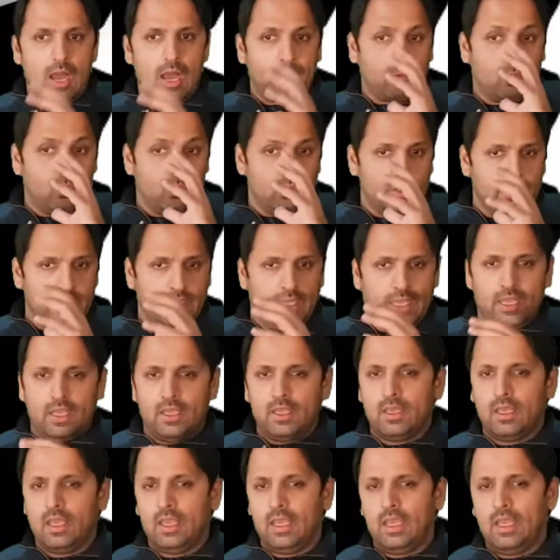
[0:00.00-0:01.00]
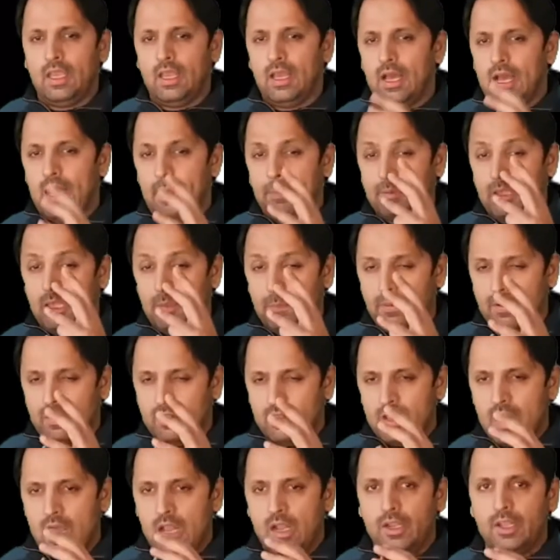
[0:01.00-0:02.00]
आपको देख के आपकी
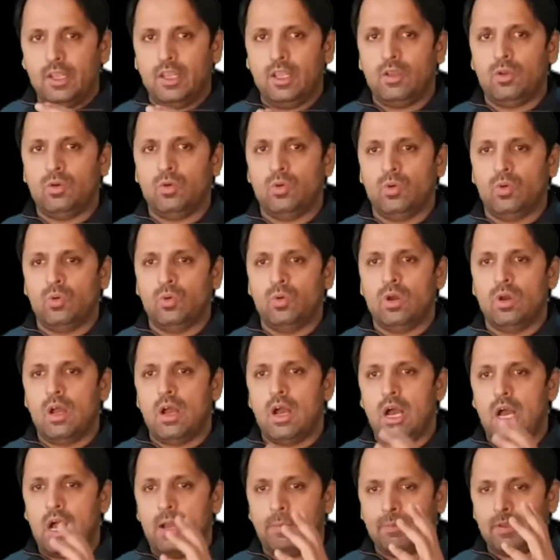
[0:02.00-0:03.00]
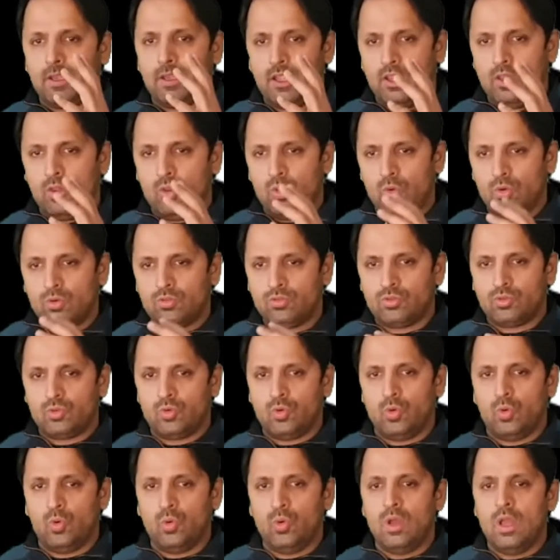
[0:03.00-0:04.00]
पर्सनालिटी को आपकी लुक्स
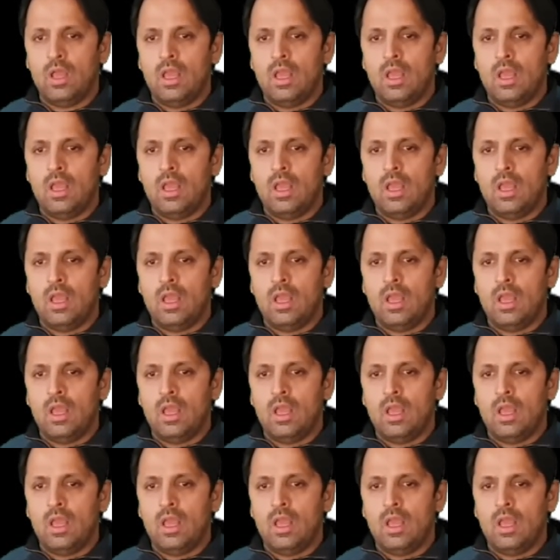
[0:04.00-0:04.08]
को